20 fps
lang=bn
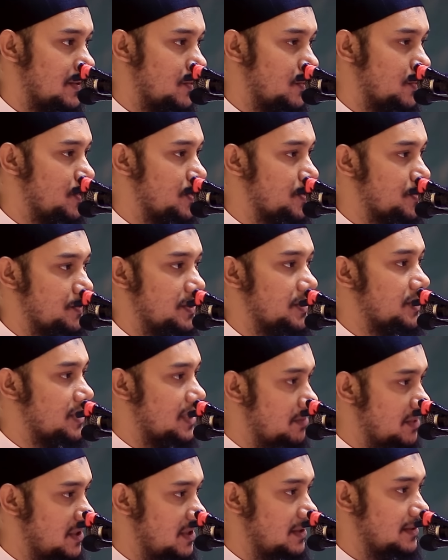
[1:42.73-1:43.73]
কোনো স্ত্রীর
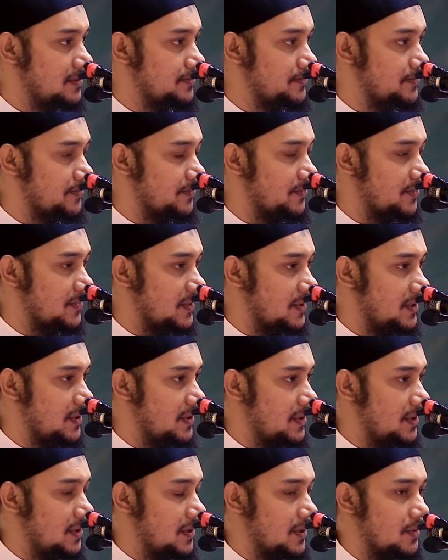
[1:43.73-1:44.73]
স্বামী
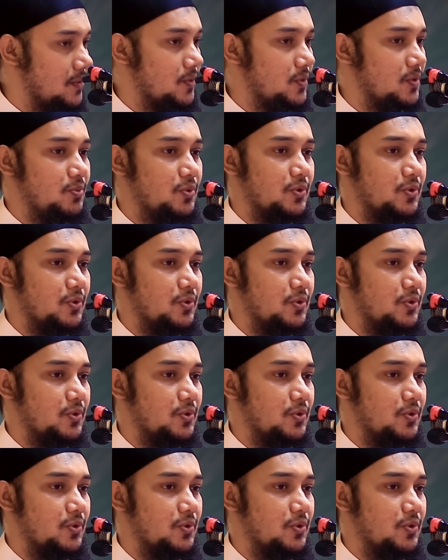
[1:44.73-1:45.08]
কোনো